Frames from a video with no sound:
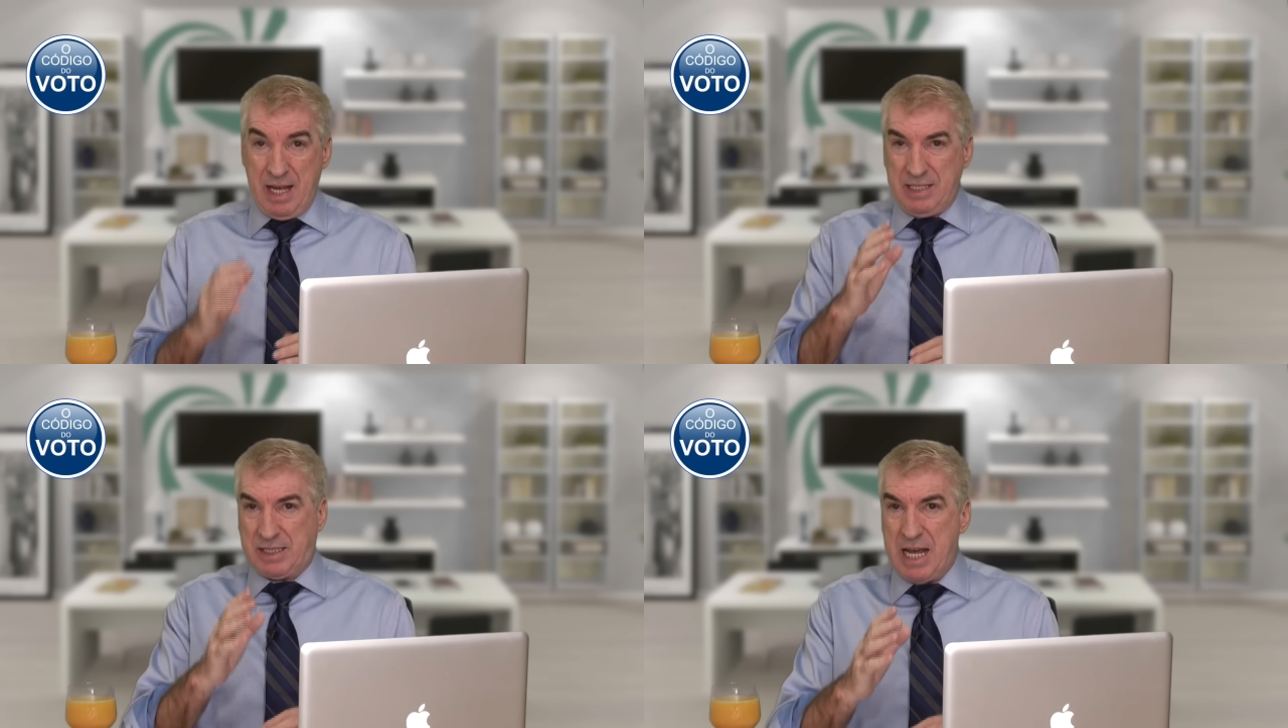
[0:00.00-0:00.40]

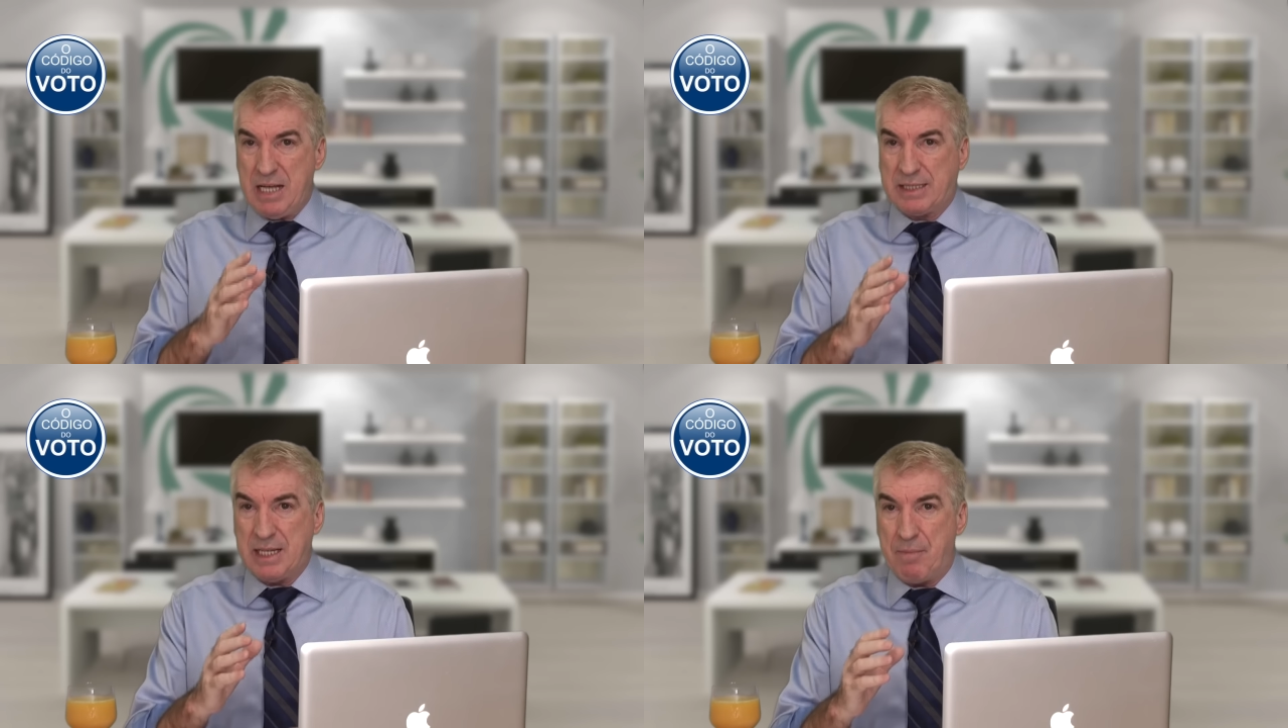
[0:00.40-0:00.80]

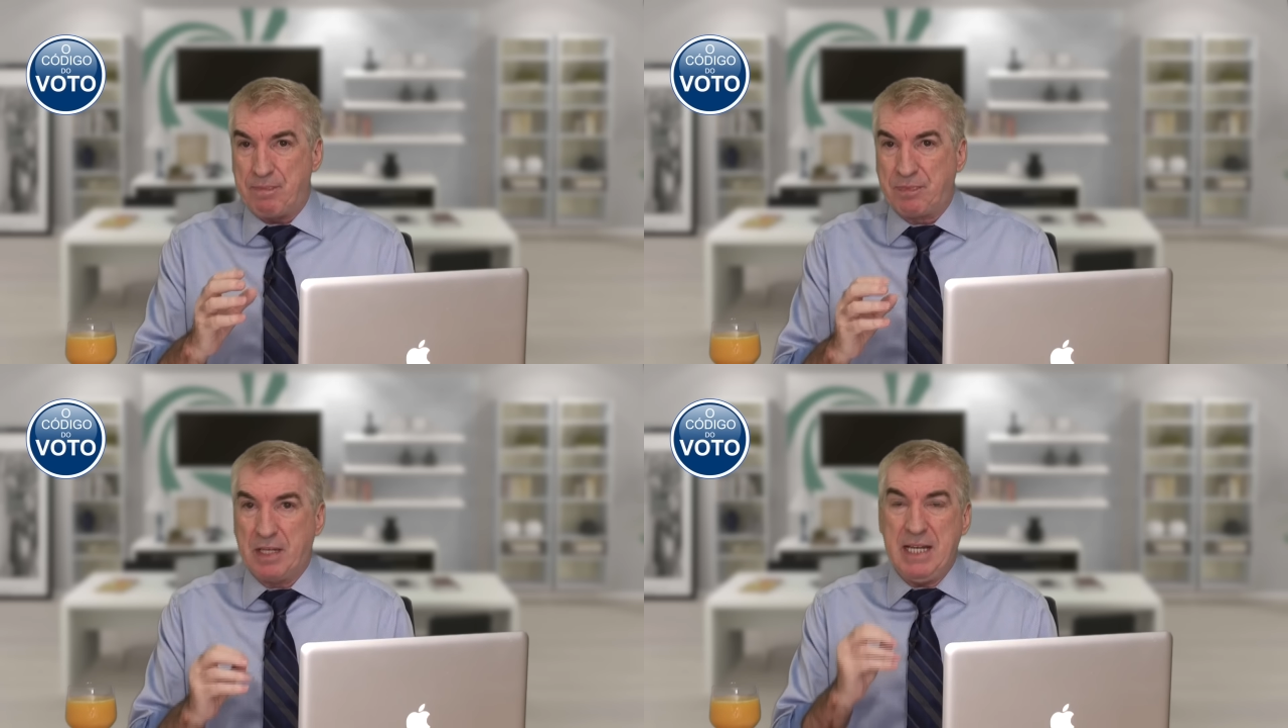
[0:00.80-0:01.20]
Esqueça
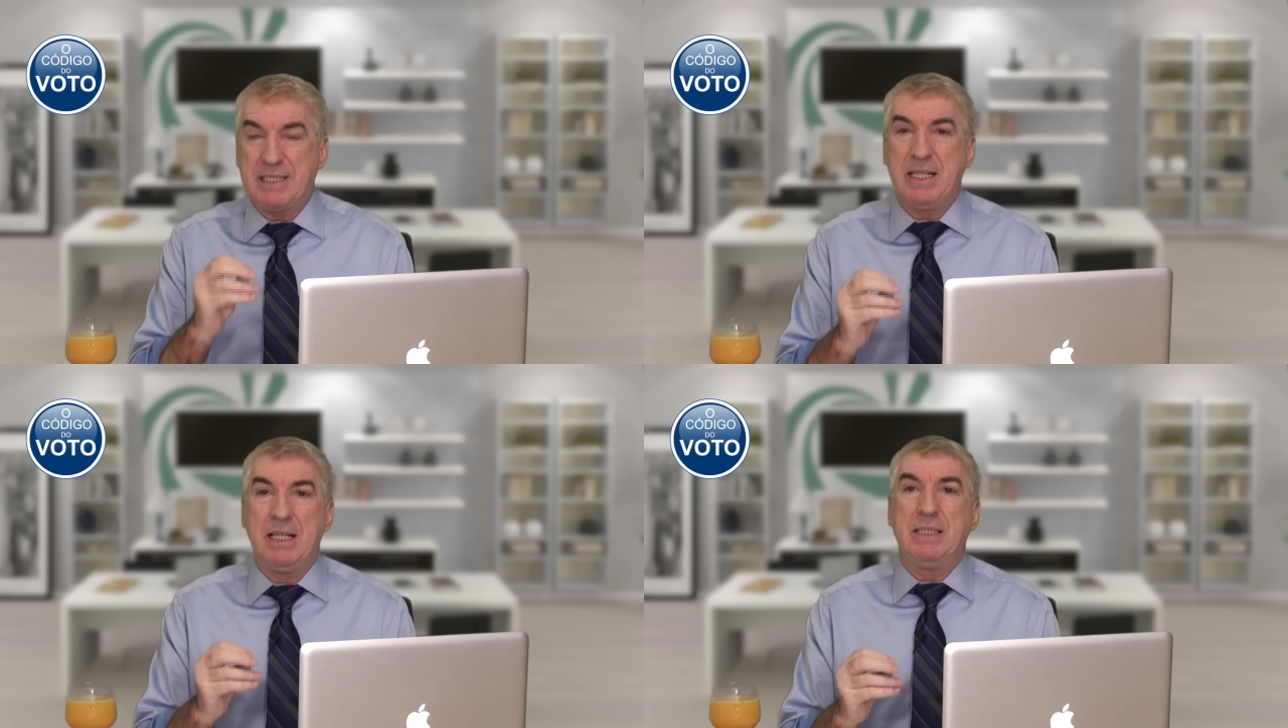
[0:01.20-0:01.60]

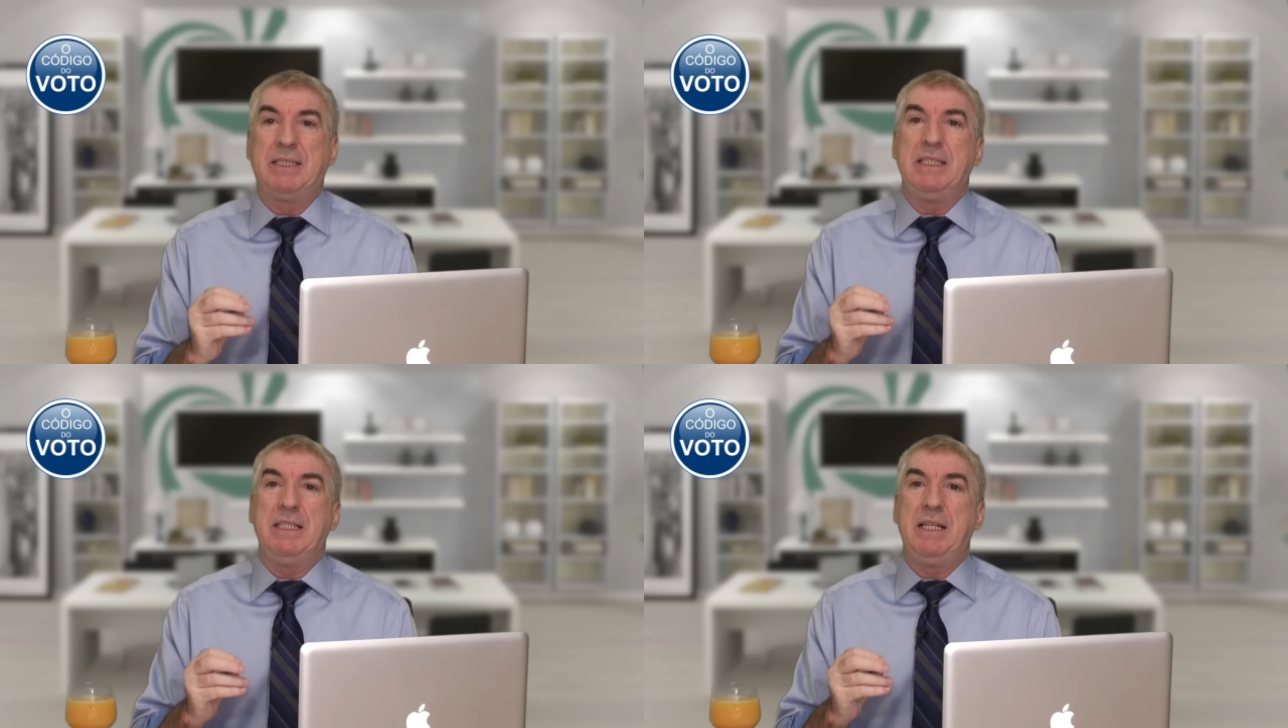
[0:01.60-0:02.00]
esse
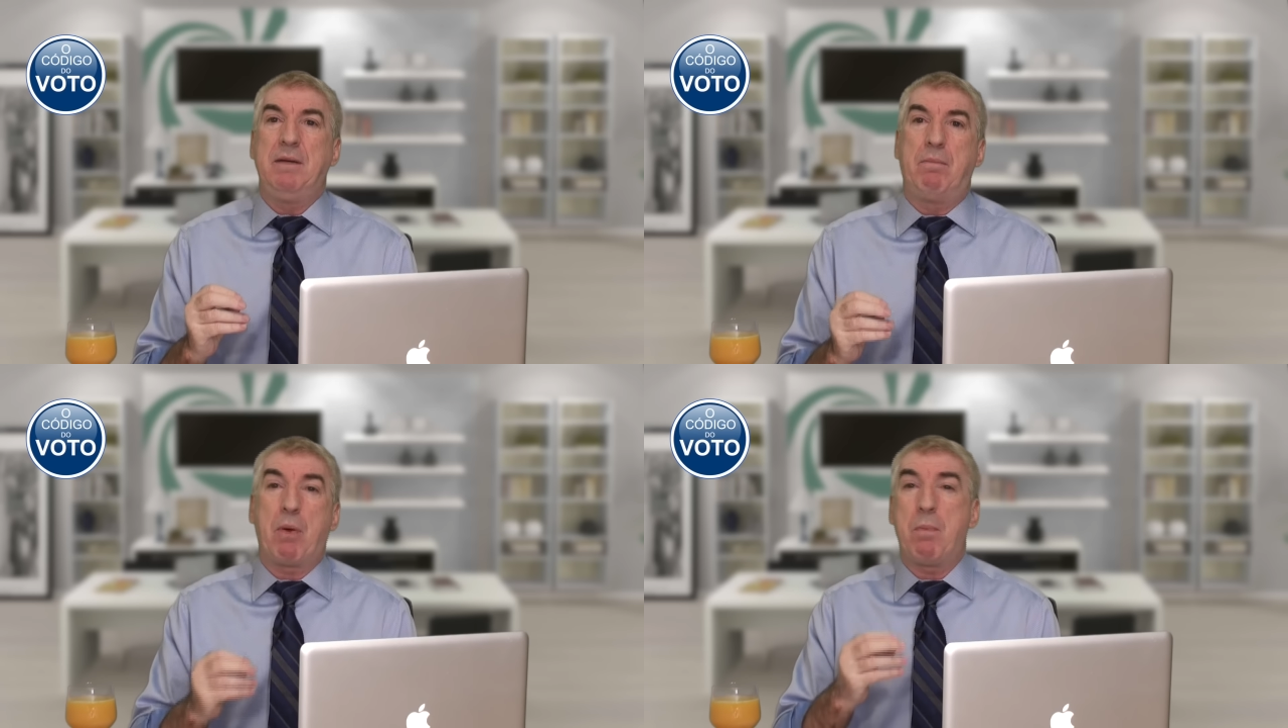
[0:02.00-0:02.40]
lance
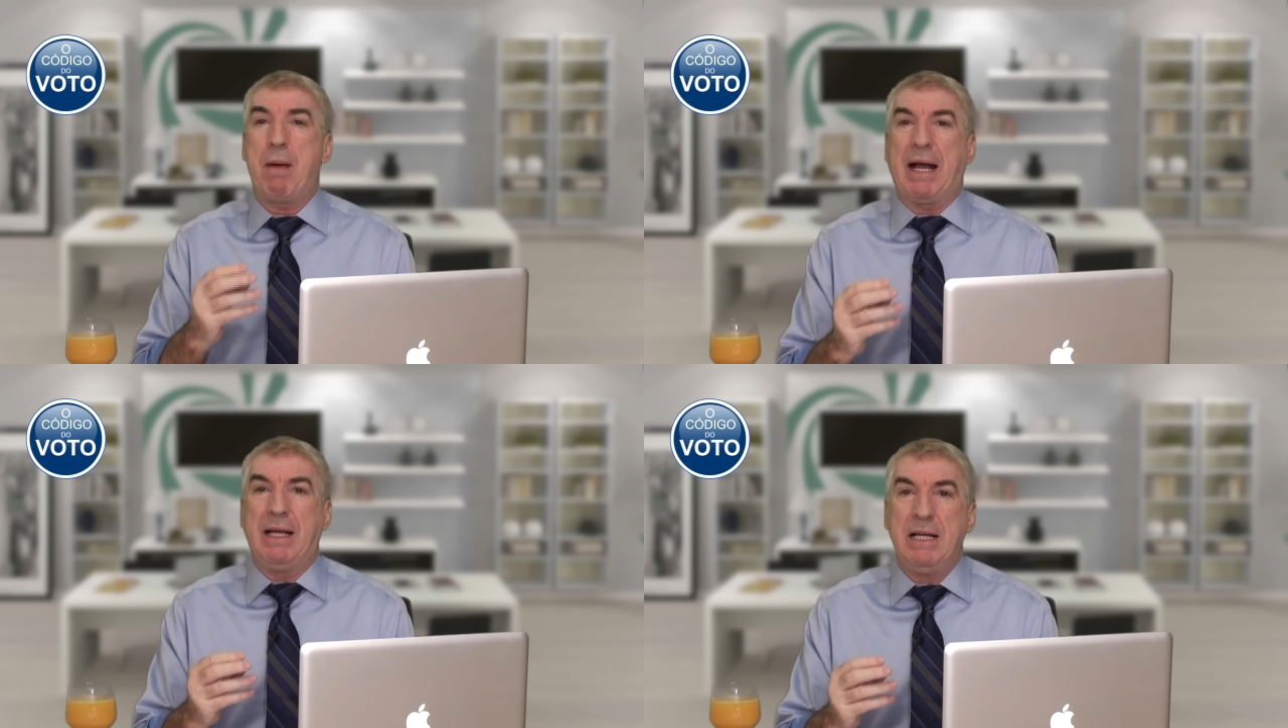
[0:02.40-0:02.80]
de
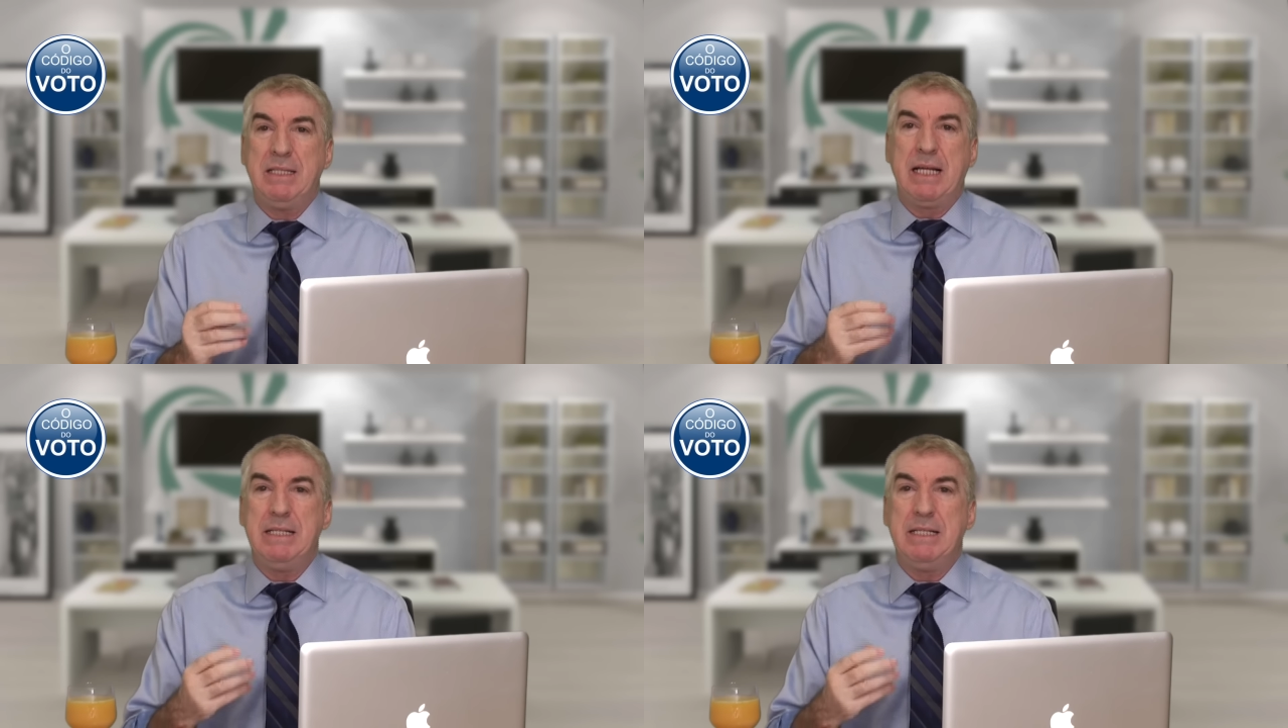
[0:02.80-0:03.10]
propaganda